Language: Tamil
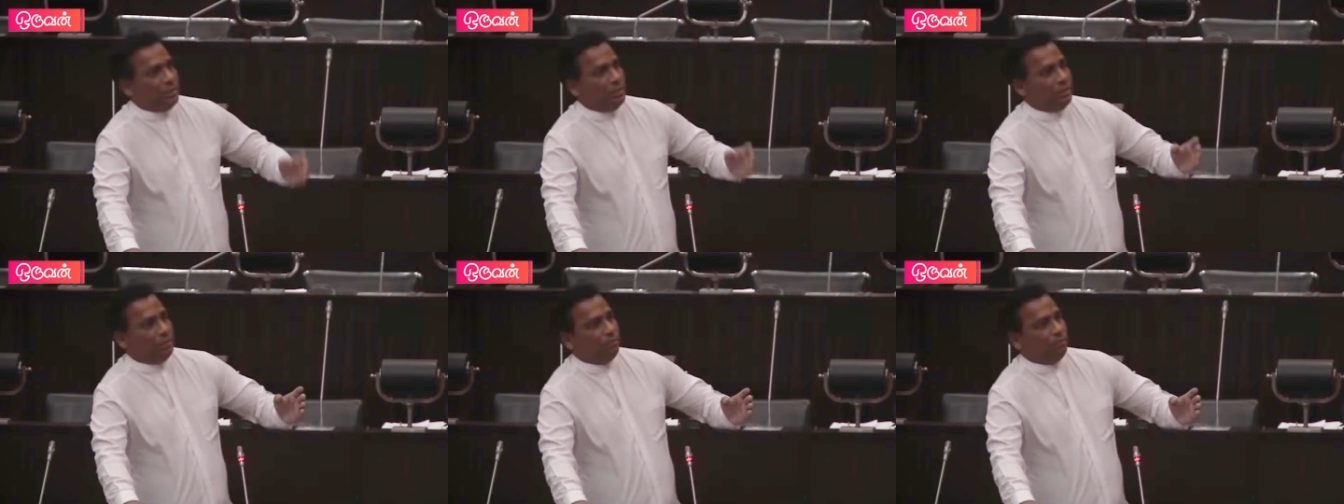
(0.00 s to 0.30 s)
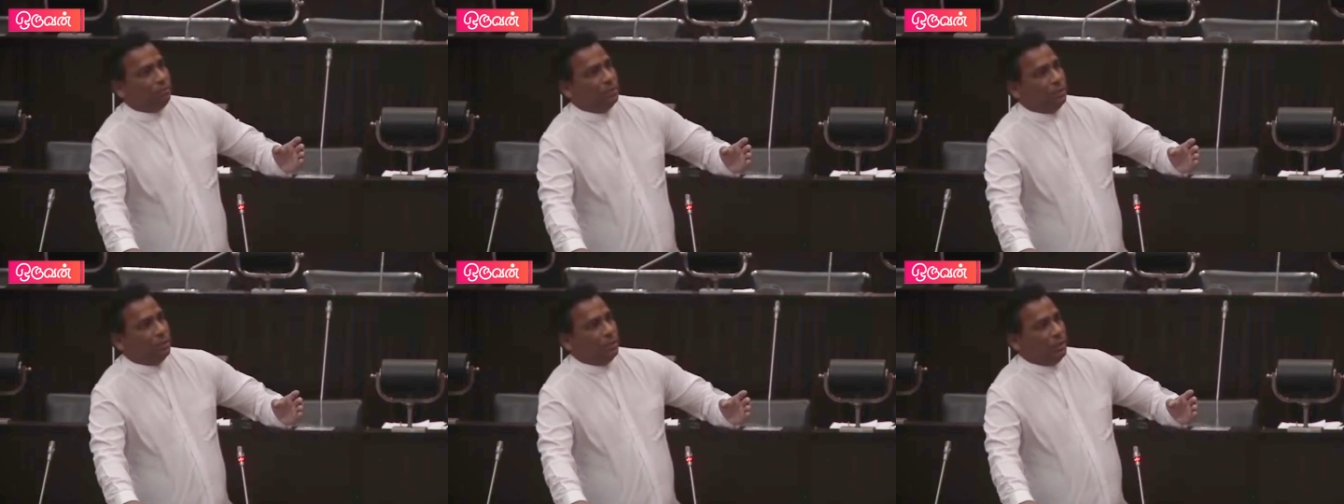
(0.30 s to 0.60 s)

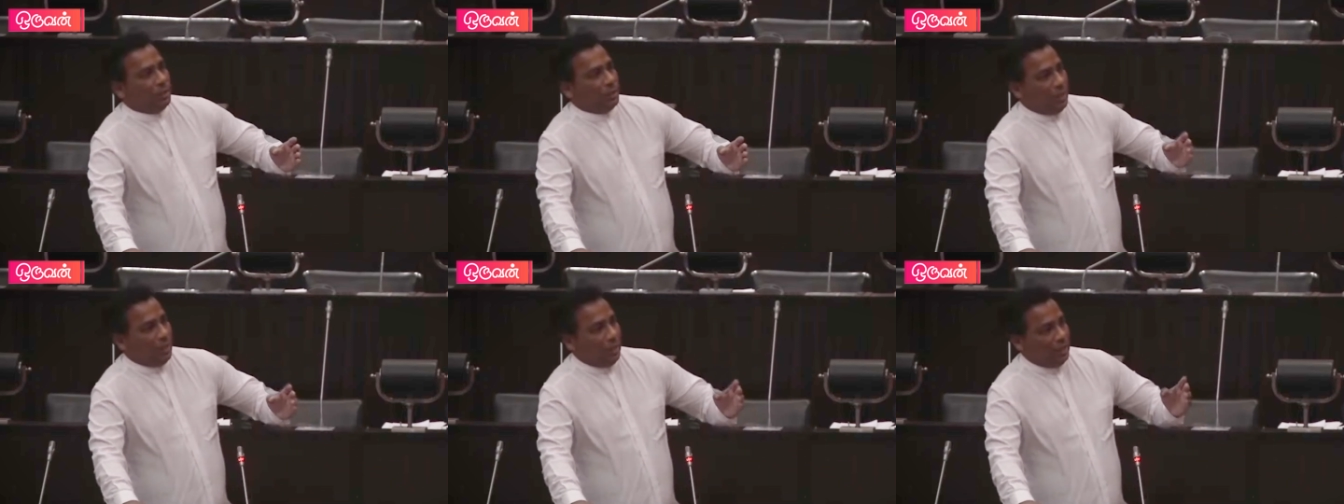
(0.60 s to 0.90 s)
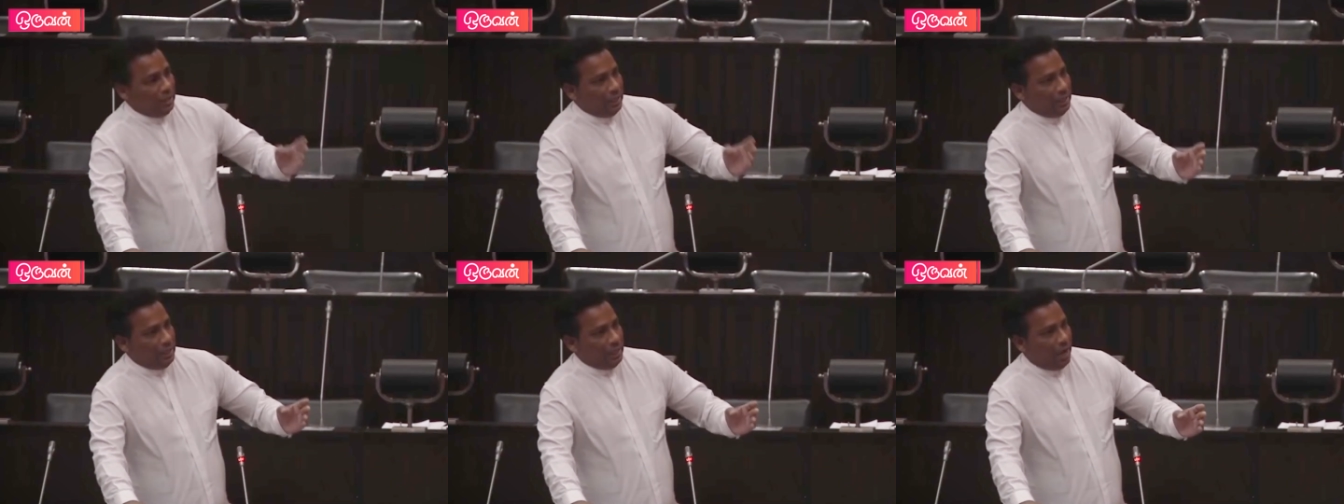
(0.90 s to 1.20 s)
இன்னும்
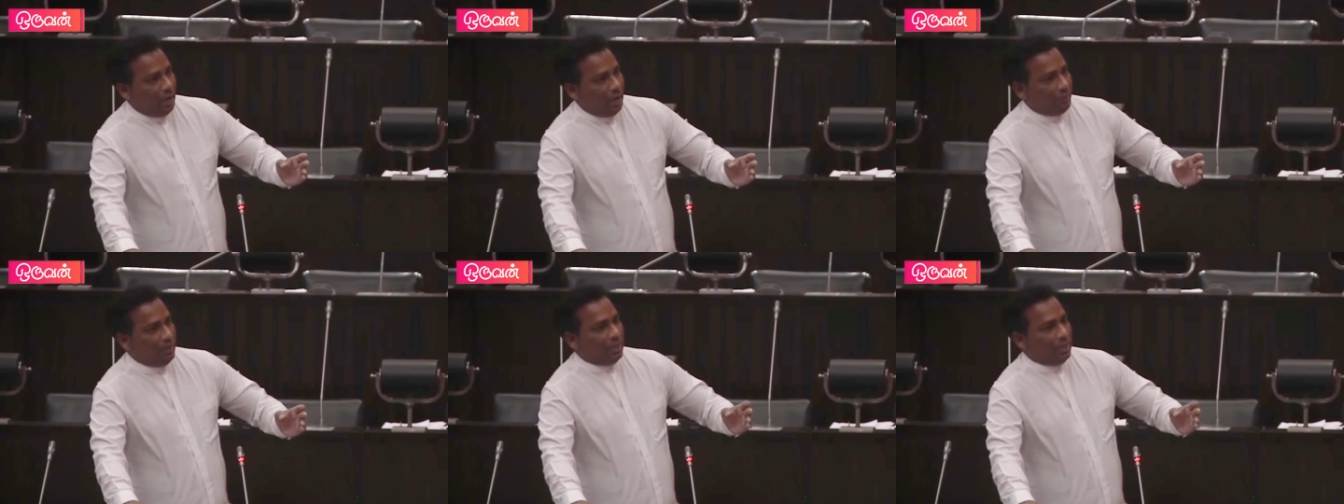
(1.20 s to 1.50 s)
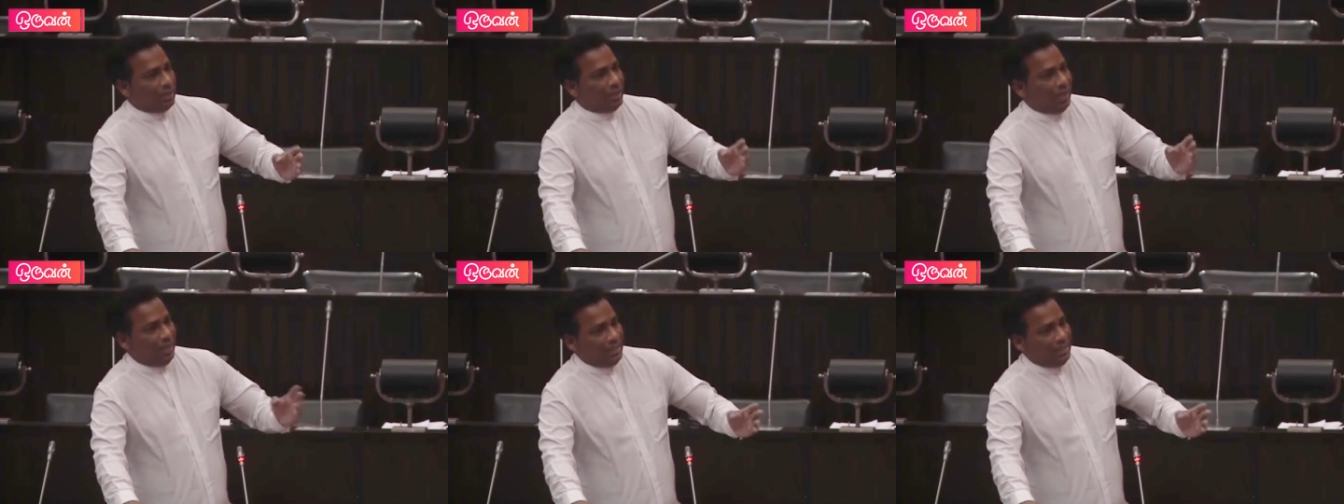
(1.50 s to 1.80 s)
கண் இல்லாமல்
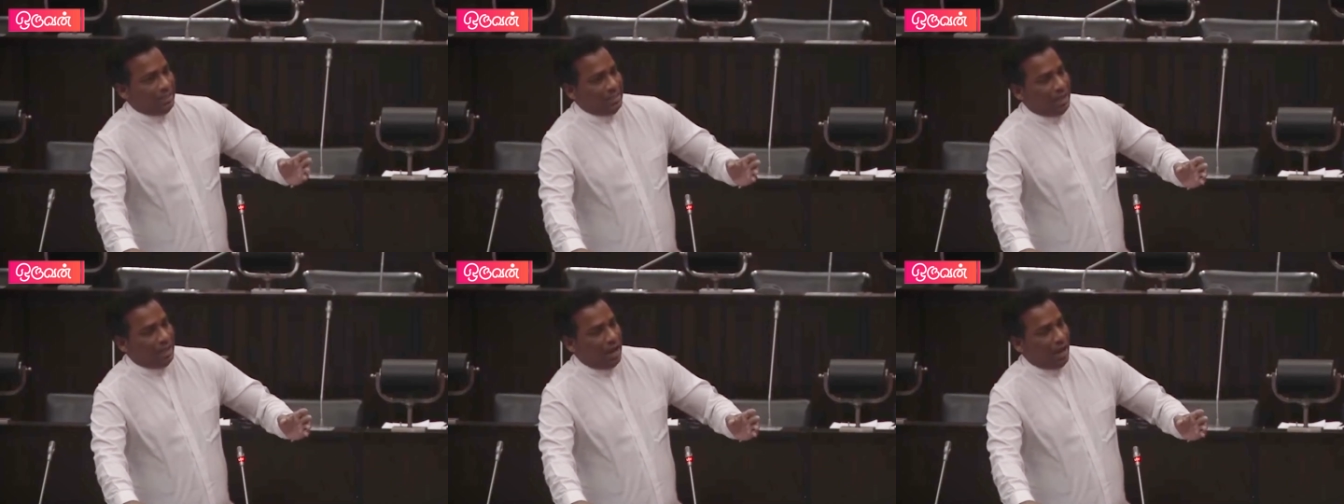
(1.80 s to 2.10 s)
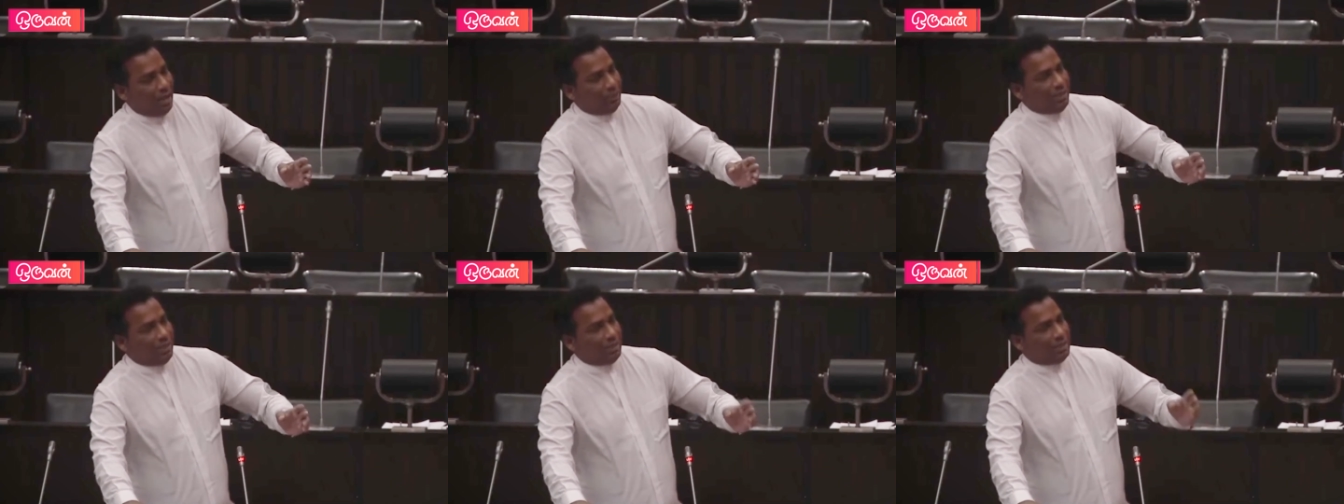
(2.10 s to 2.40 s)
கை
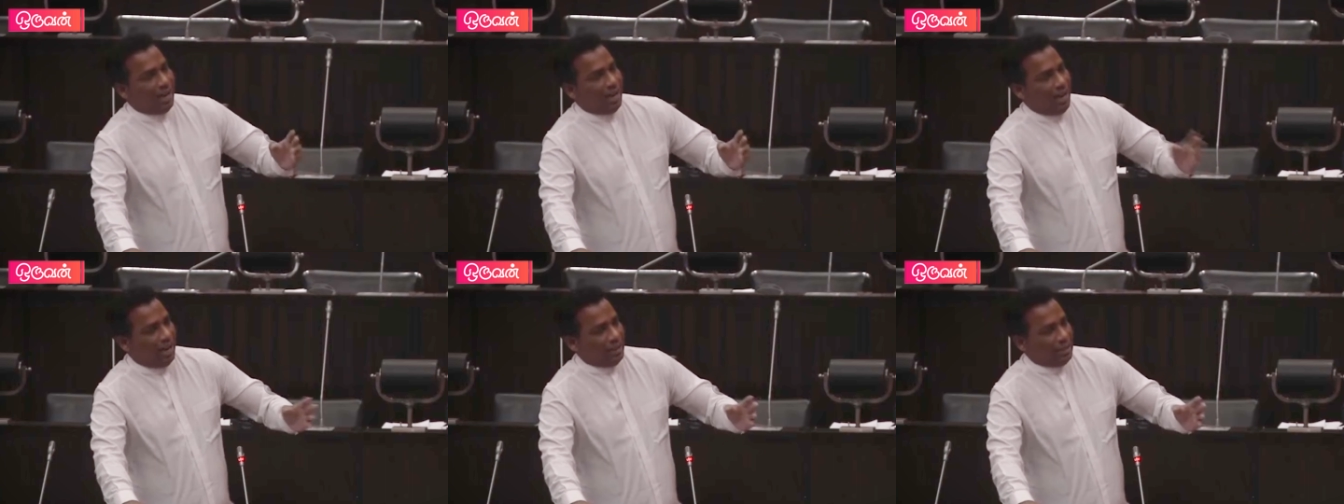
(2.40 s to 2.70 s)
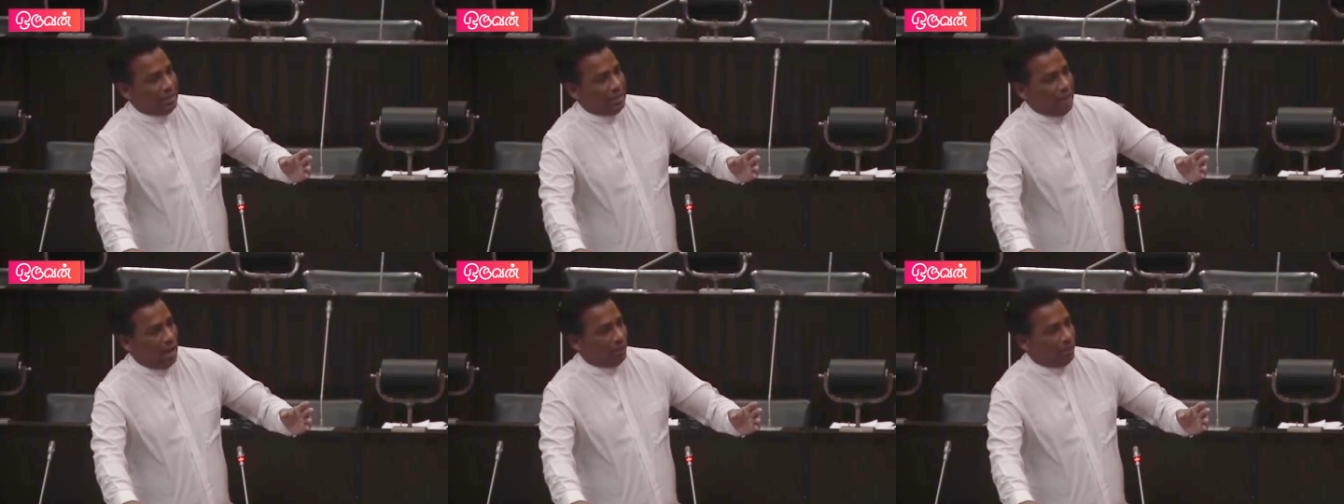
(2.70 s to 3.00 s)
இல்லாமல் கால்
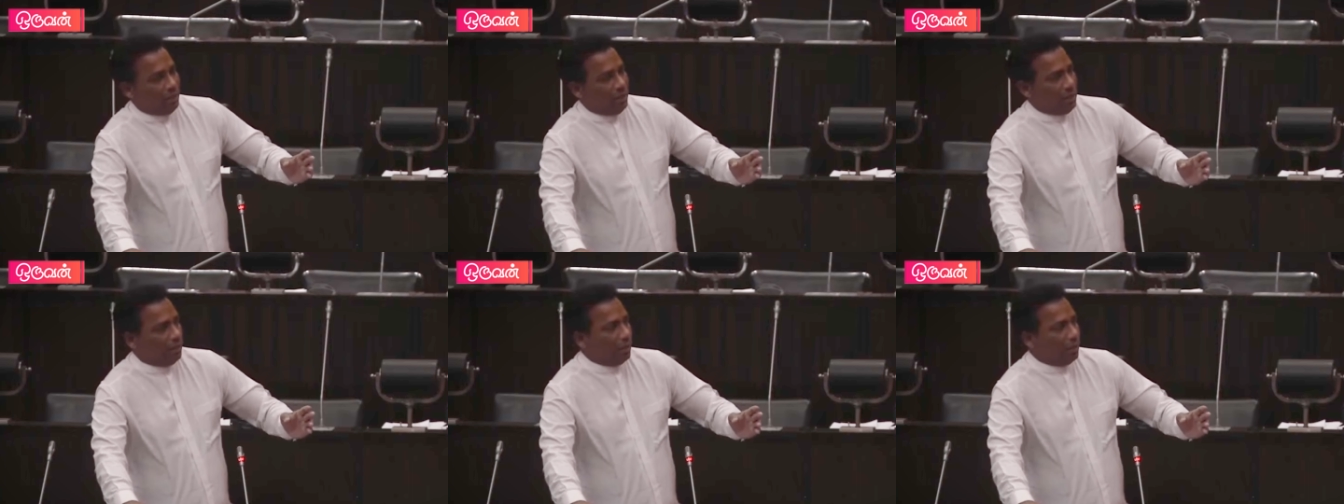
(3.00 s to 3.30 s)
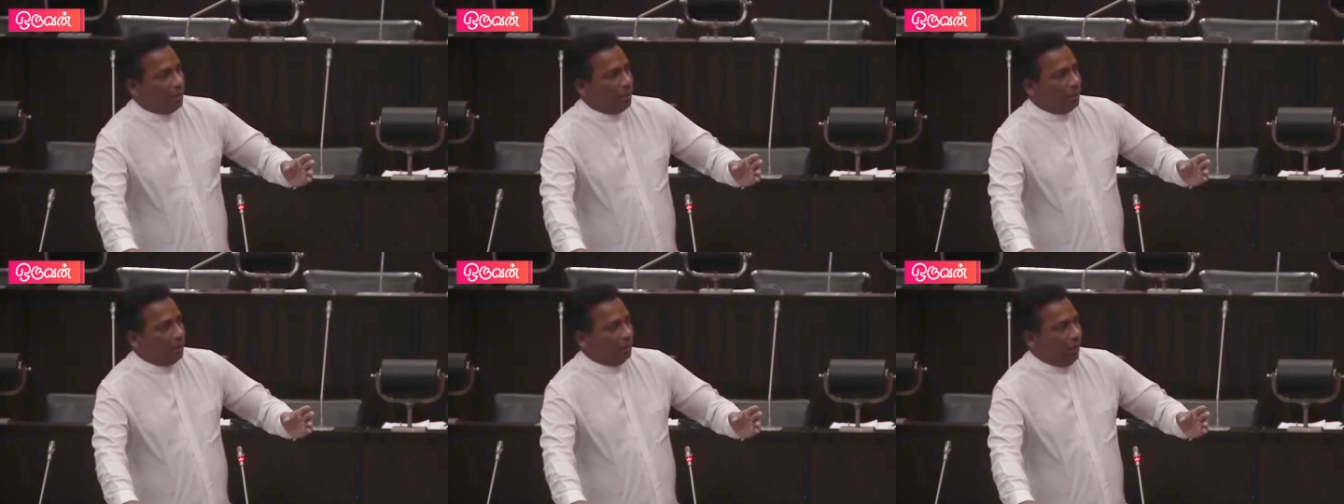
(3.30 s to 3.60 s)
இல்லாமல்
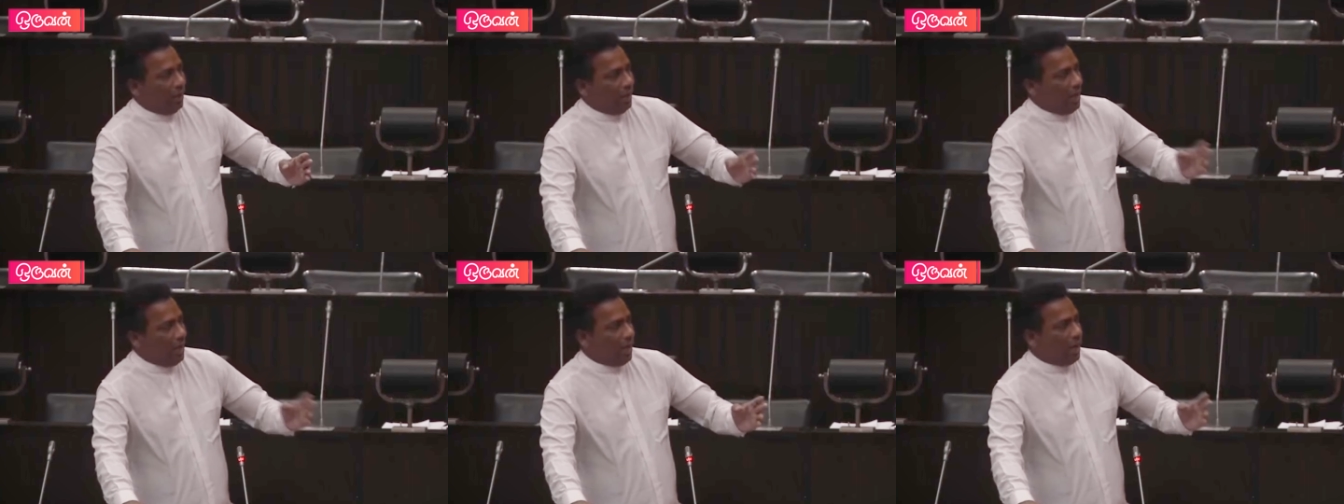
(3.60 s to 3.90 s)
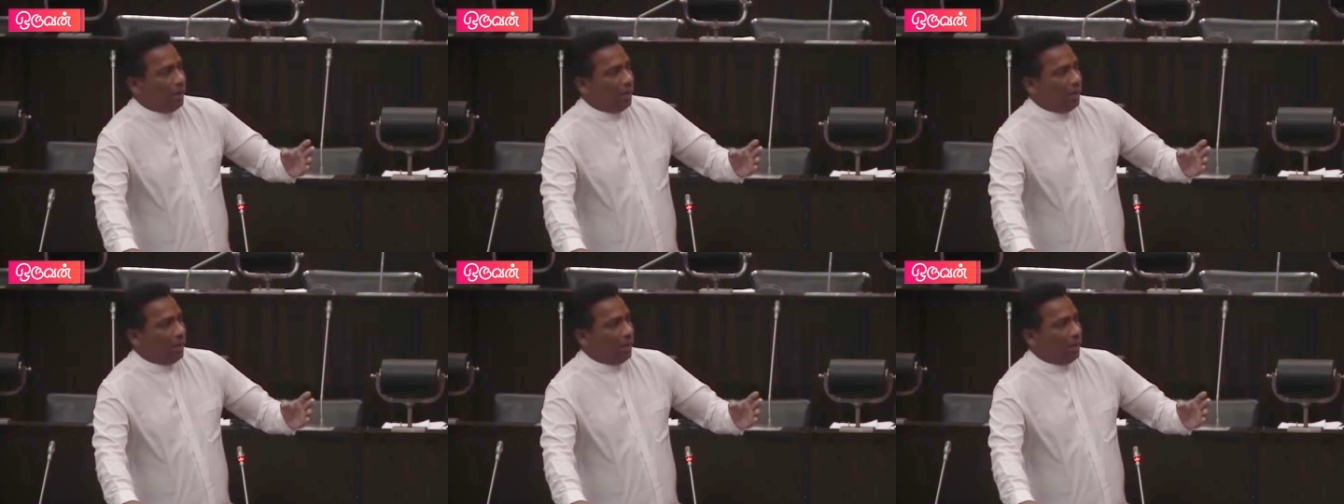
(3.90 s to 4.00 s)
பல